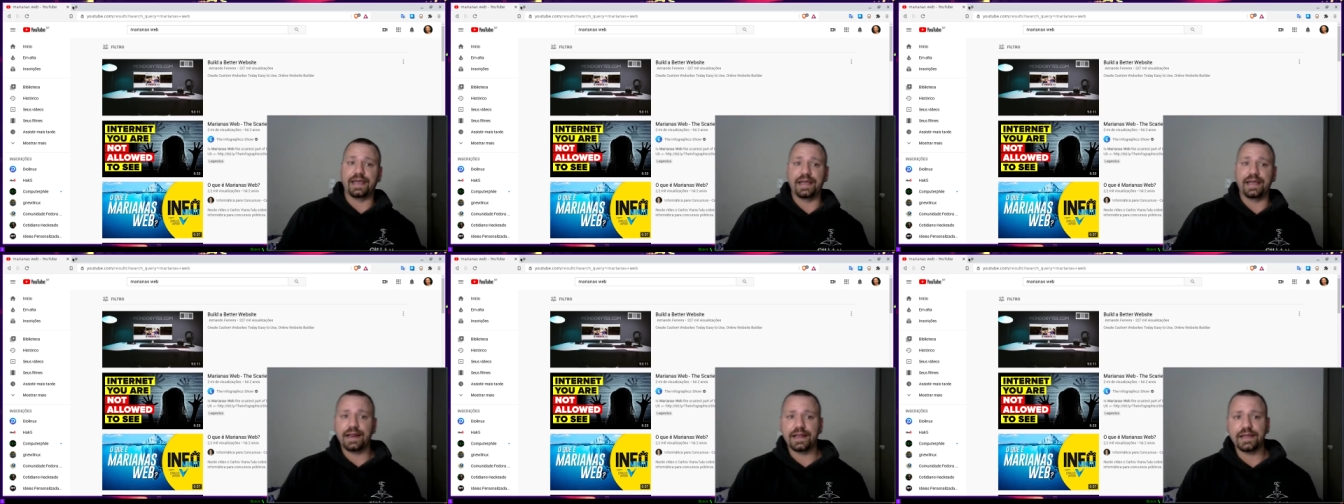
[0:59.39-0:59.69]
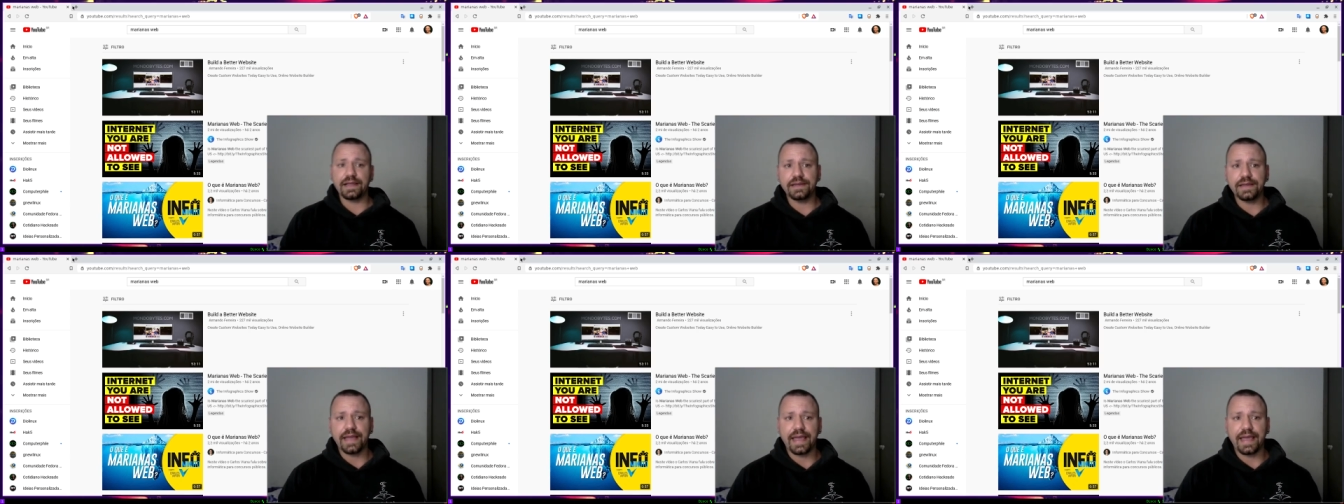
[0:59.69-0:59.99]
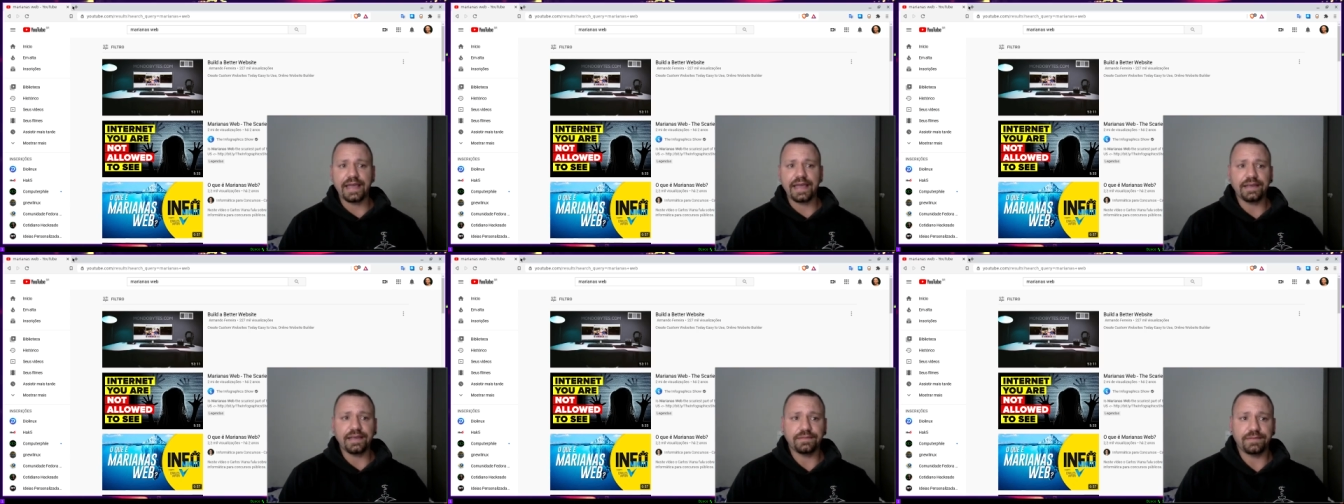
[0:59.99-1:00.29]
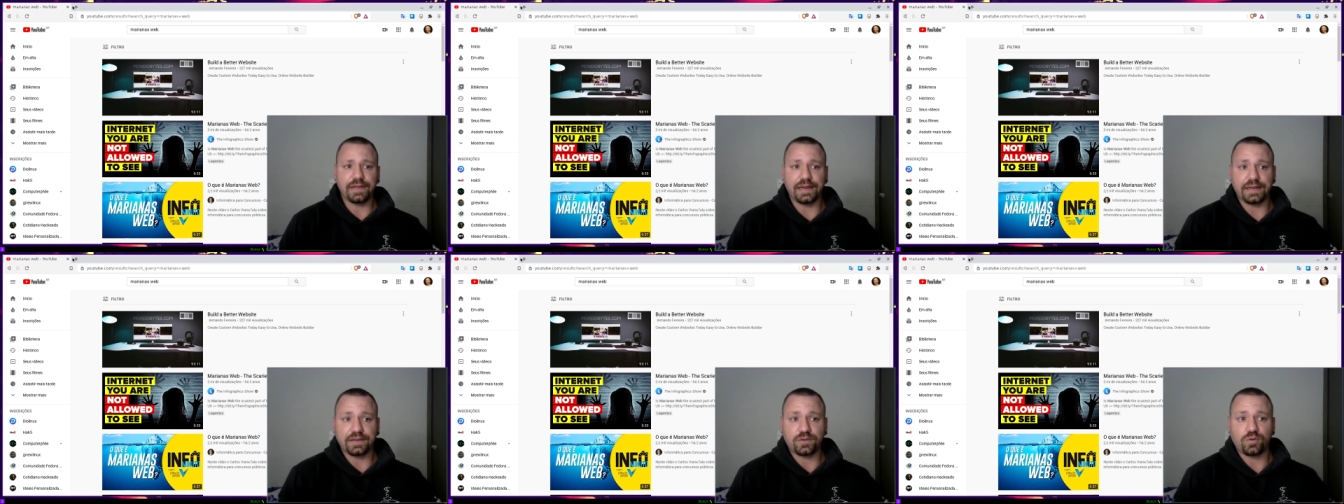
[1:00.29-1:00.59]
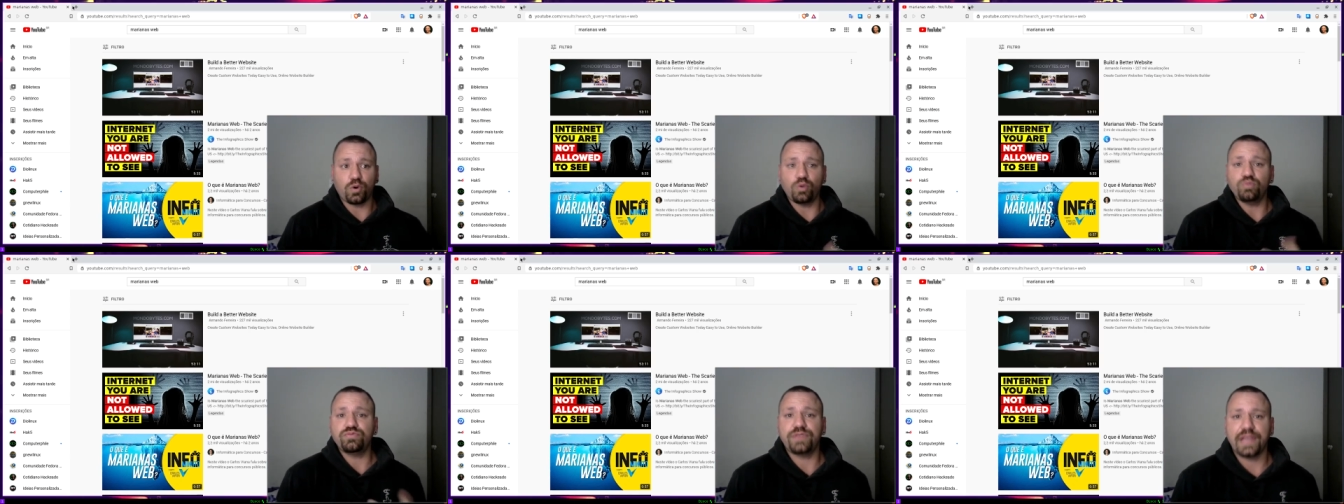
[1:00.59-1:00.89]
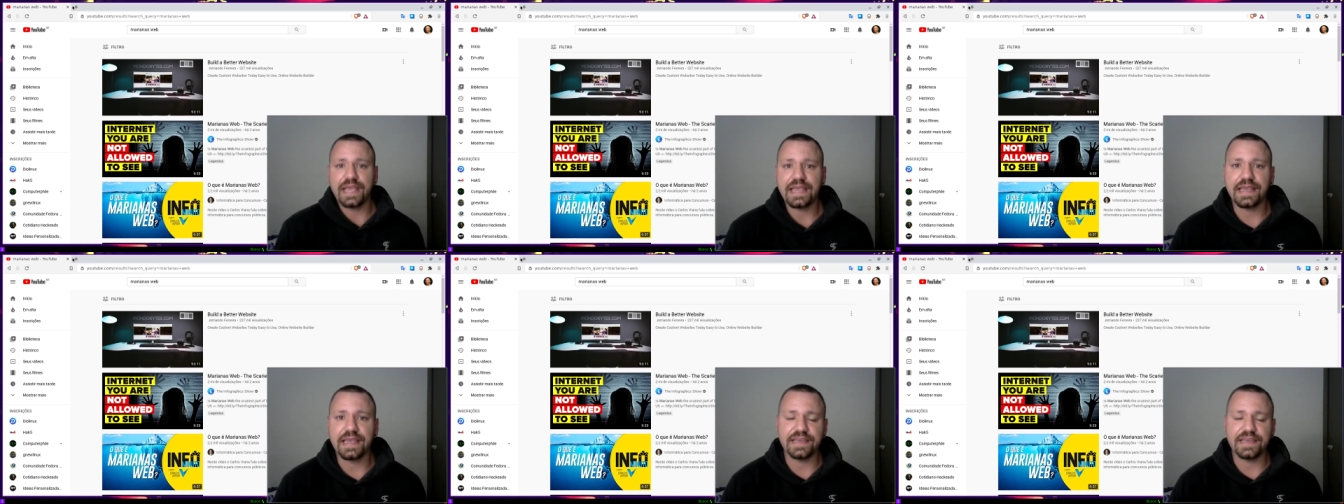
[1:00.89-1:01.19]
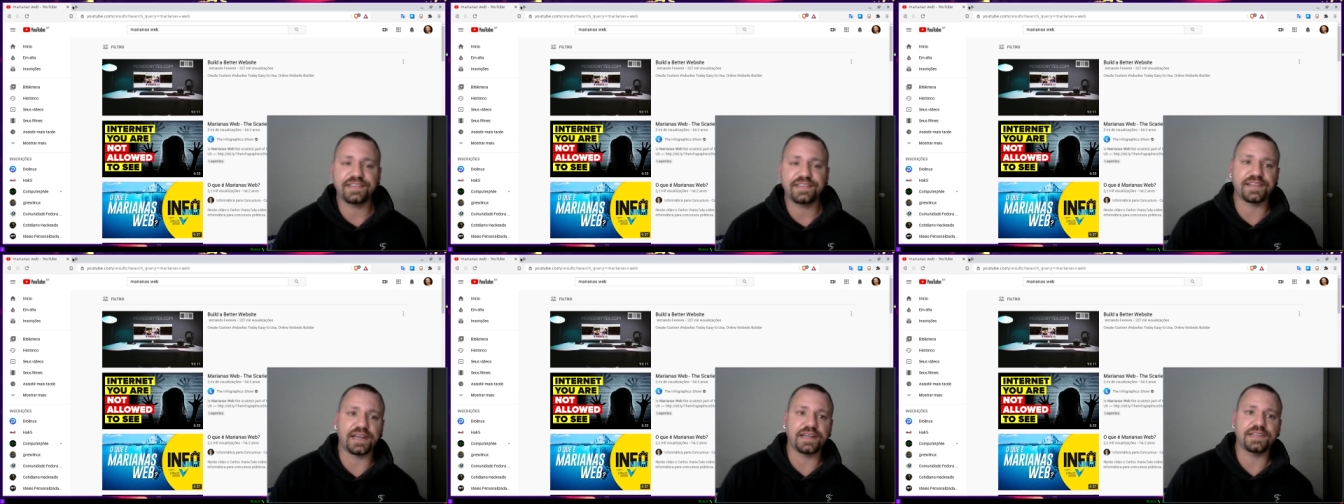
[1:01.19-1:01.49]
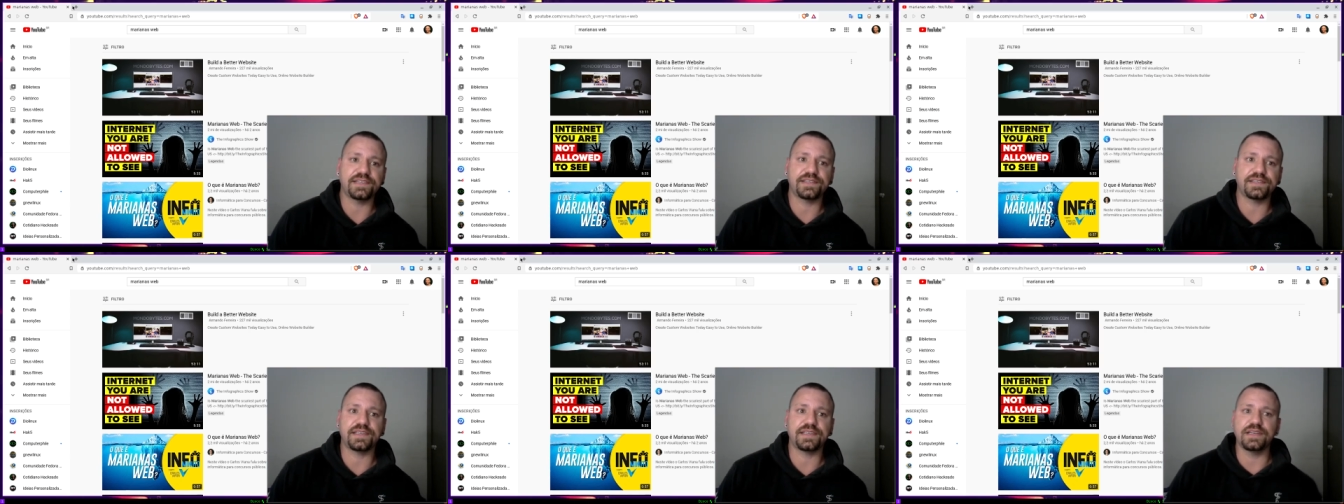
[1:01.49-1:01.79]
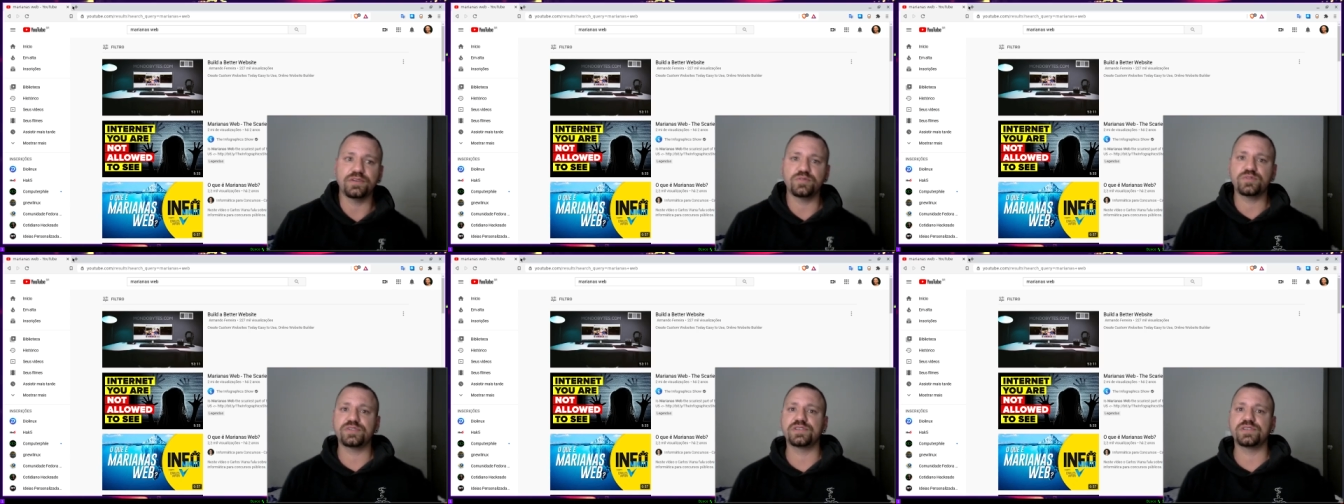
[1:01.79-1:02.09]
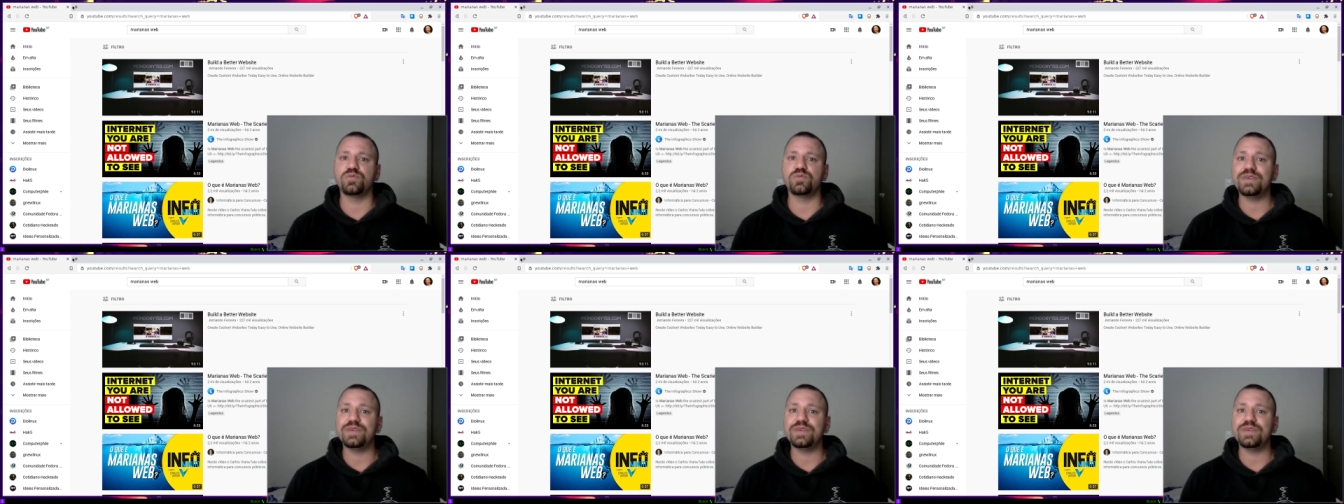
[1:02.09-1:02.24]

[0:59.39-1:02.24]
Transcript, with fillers: Ela é, ela contém aí sites que não são